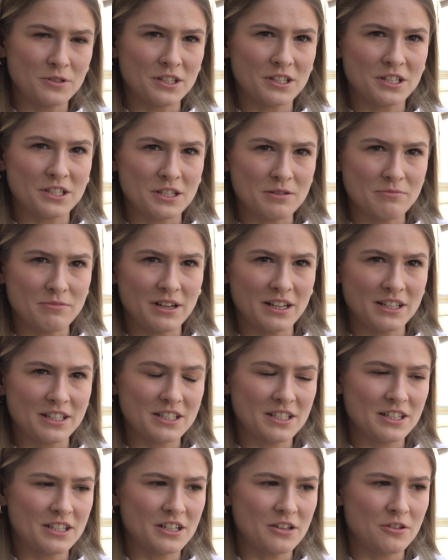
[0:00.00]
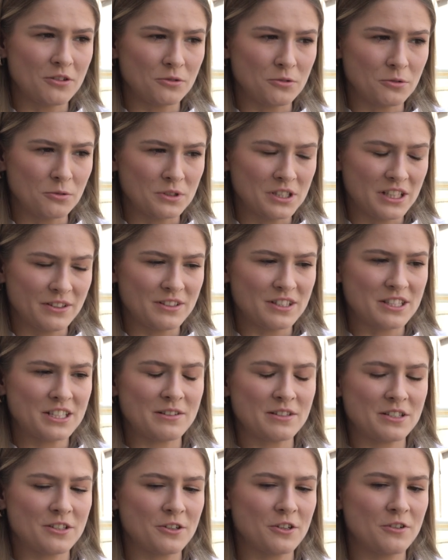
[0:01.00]
zatrzymać i kontuzję, więc
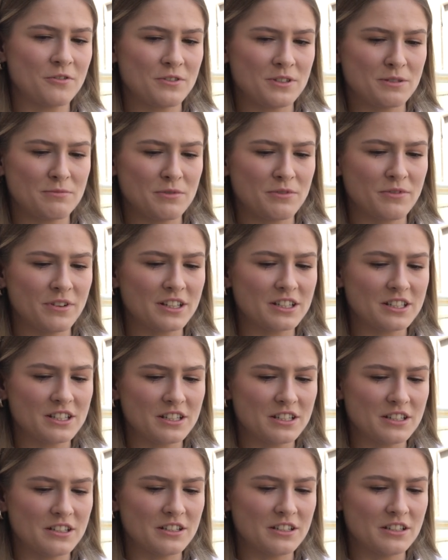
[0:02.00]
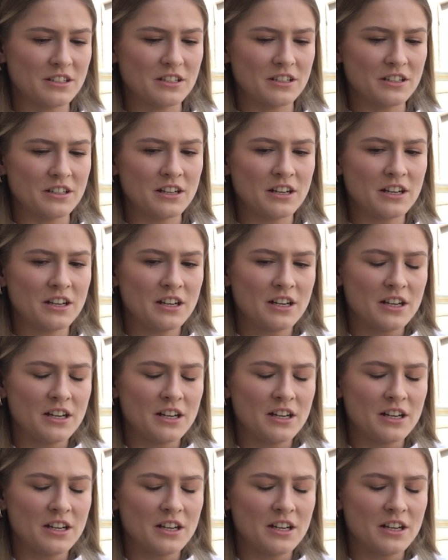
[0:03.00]
trzeba się tego wyzbywać i,